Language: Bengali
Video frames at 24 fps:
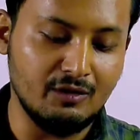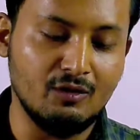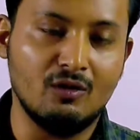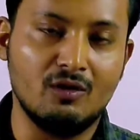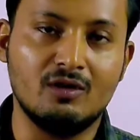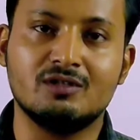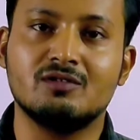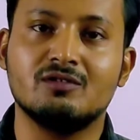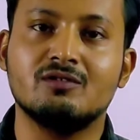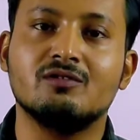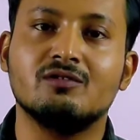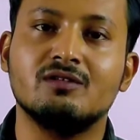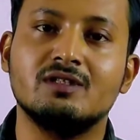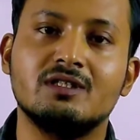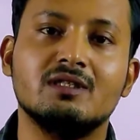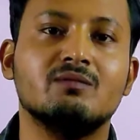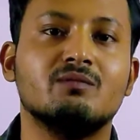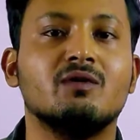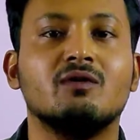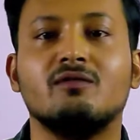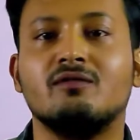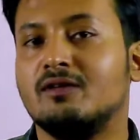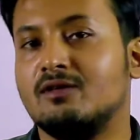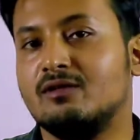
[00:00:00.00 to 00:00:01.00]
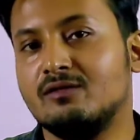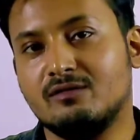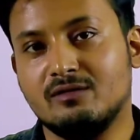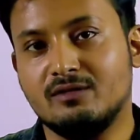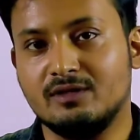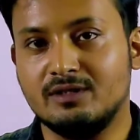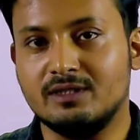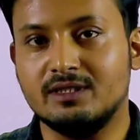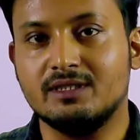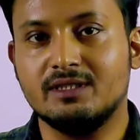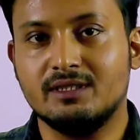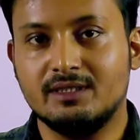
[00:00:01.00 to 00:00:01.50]
লসও রয়েছে প্রফিটও
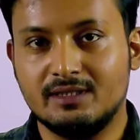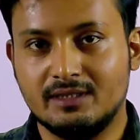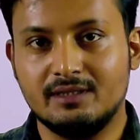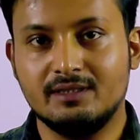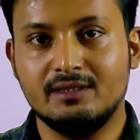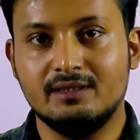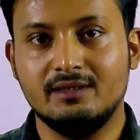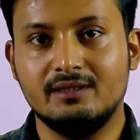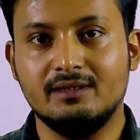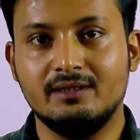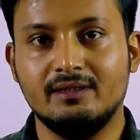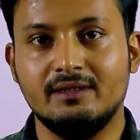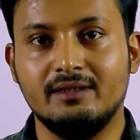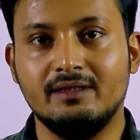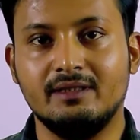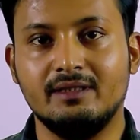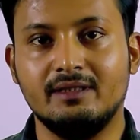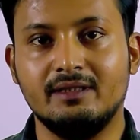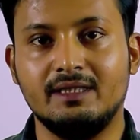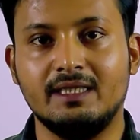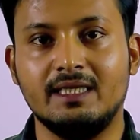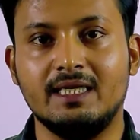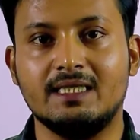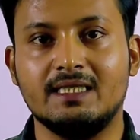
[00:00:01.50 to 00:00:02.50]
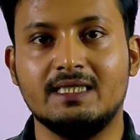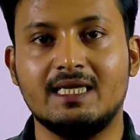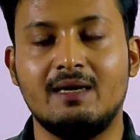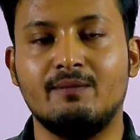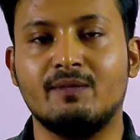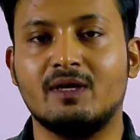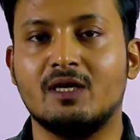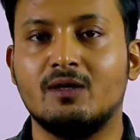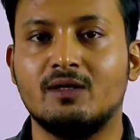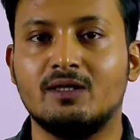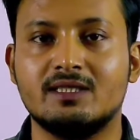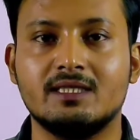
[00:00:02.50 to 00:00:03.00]
রয়েছে ঠিক আছে
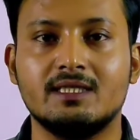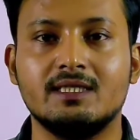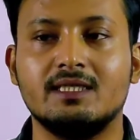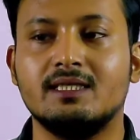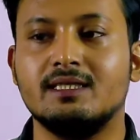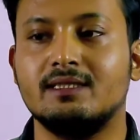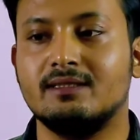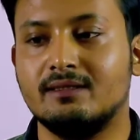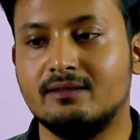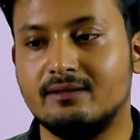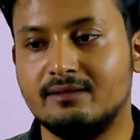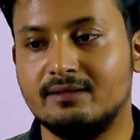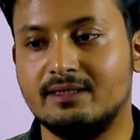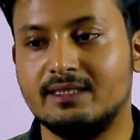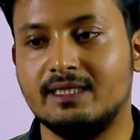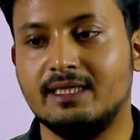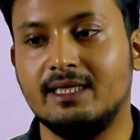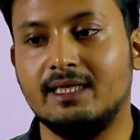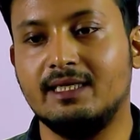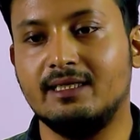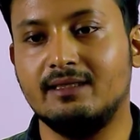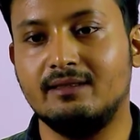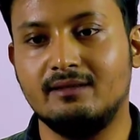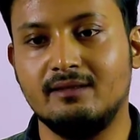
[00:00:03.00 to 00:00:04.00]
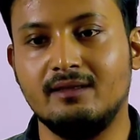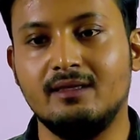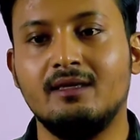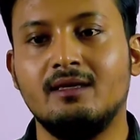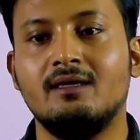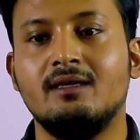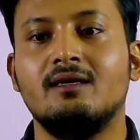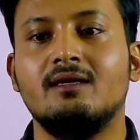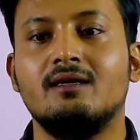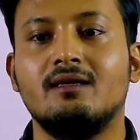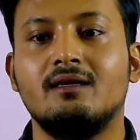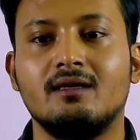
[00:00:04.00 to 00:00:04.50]
আমরাও আজকে যে এই
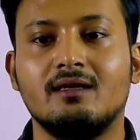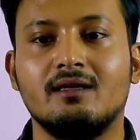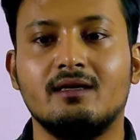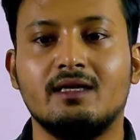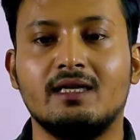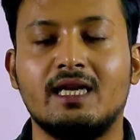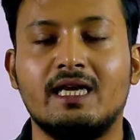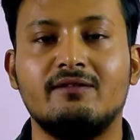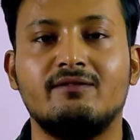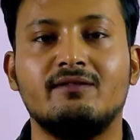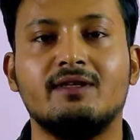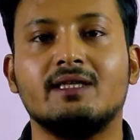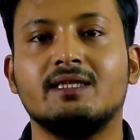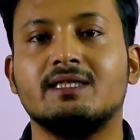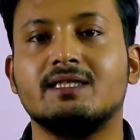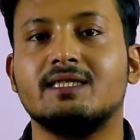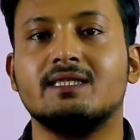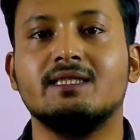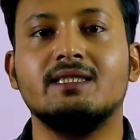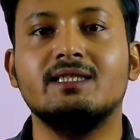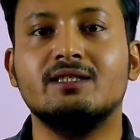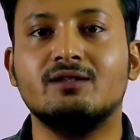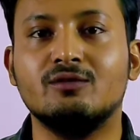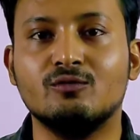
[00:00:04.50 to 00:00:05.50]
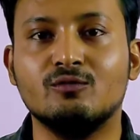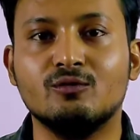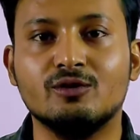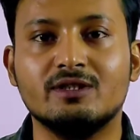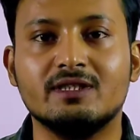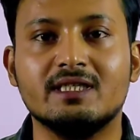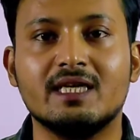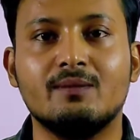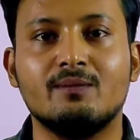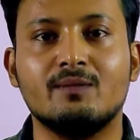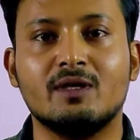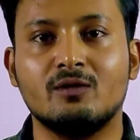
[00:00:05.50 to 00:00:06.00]
লাইফটাকে যে লিড
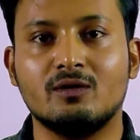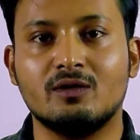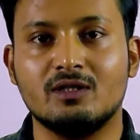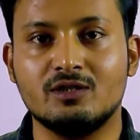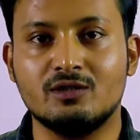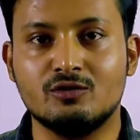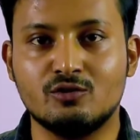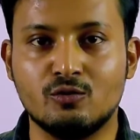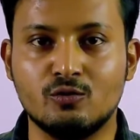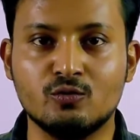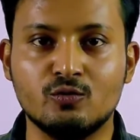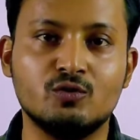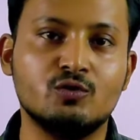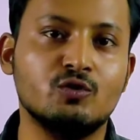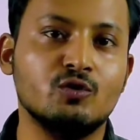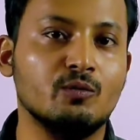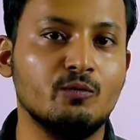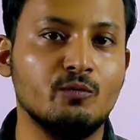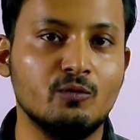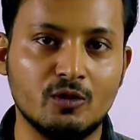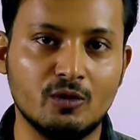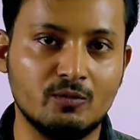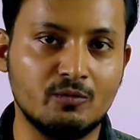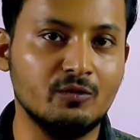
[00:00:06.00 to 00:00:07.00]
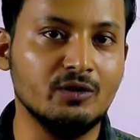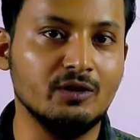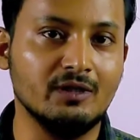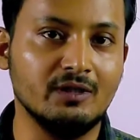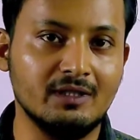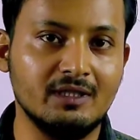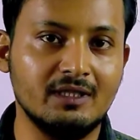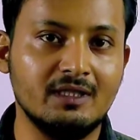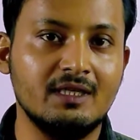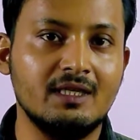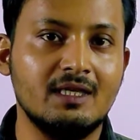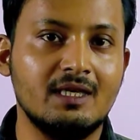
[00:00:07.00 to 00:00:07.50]
করছে আমরাও কি সুস্থ পুরোপুরি
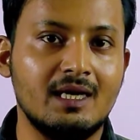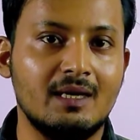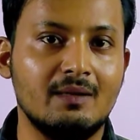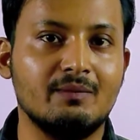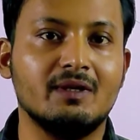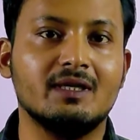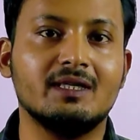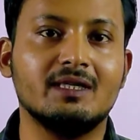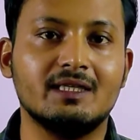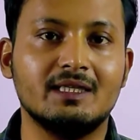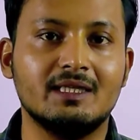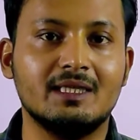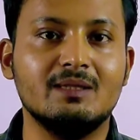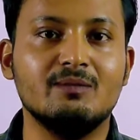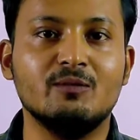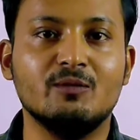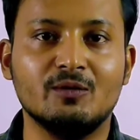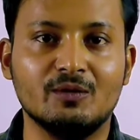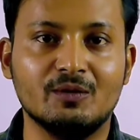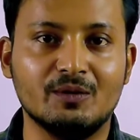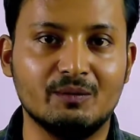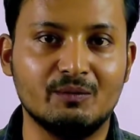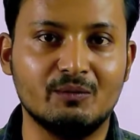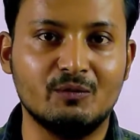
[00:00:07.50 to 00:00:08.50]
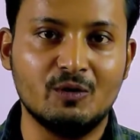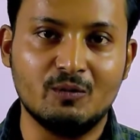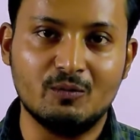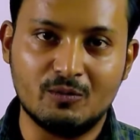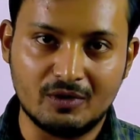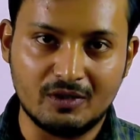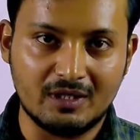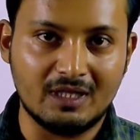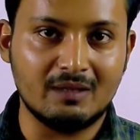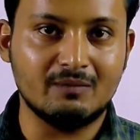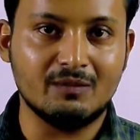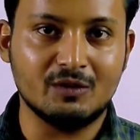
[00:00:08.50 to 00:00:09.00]
আপনাদের কি মনে হয়
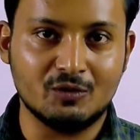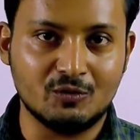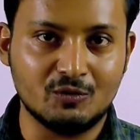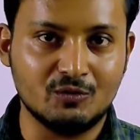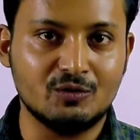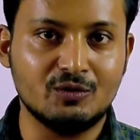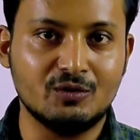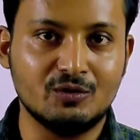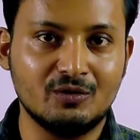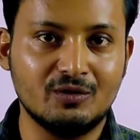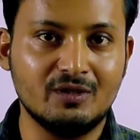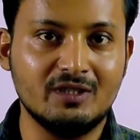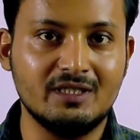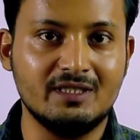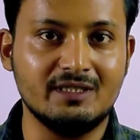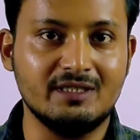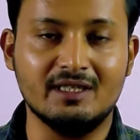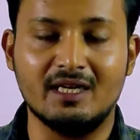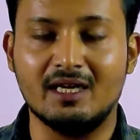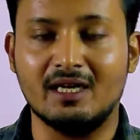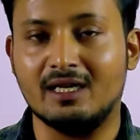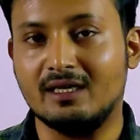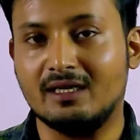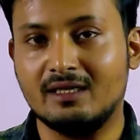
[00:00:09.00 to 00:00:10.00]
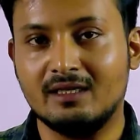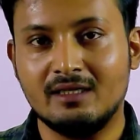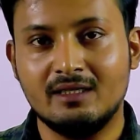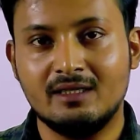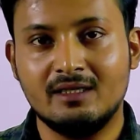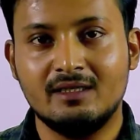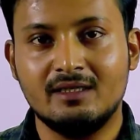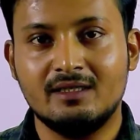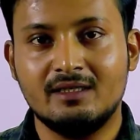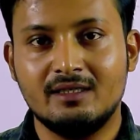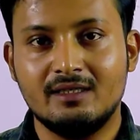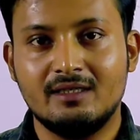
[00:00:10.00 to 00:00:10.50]
পুরোপুরি কি আমরা সুস্থ রয়েছি না
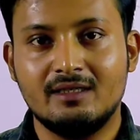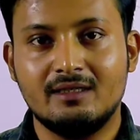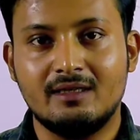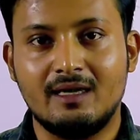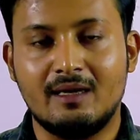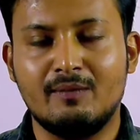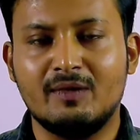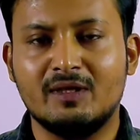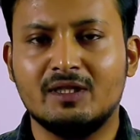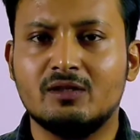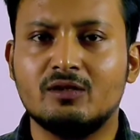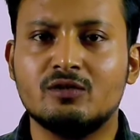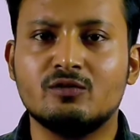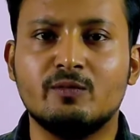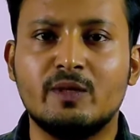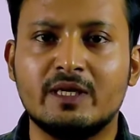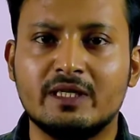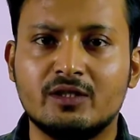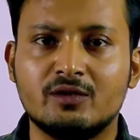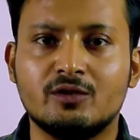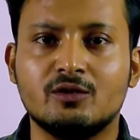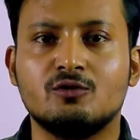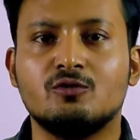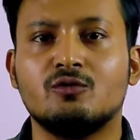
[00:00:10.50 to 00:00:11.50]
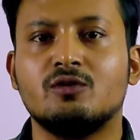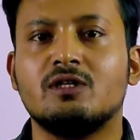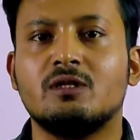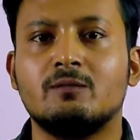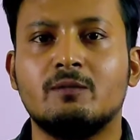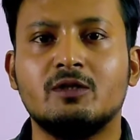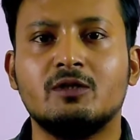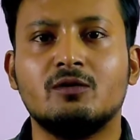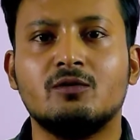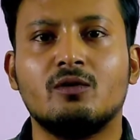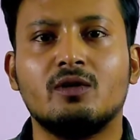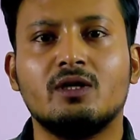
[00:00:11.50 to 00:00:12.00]
আমাদের ওর ভেতরে শরীরের
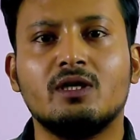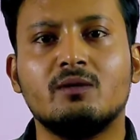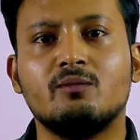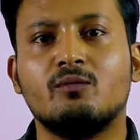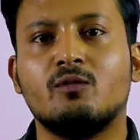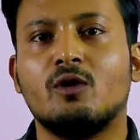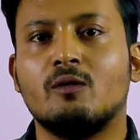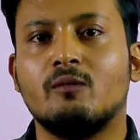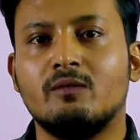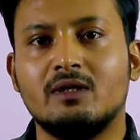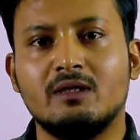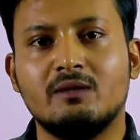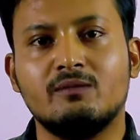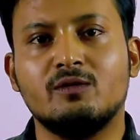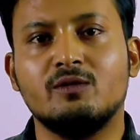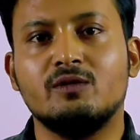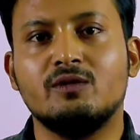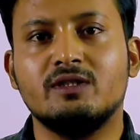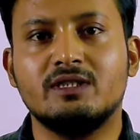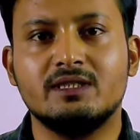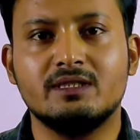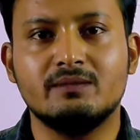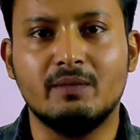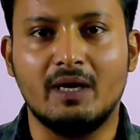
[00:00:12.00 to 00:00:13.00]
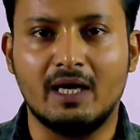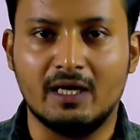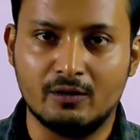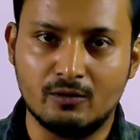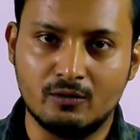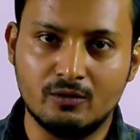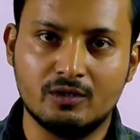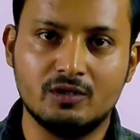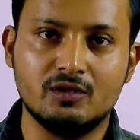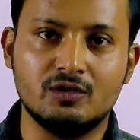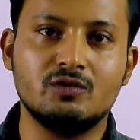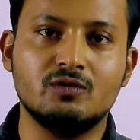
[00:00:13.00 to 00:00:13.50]
ভেতরে অনেক প্রবলেম রয়েছে ভালো
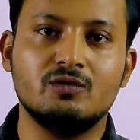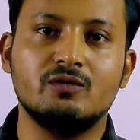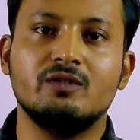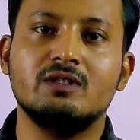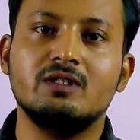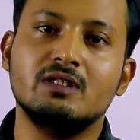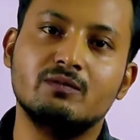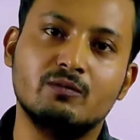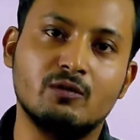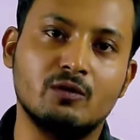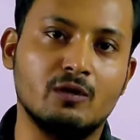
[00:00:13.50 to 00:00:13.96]
কিছু রয়েছে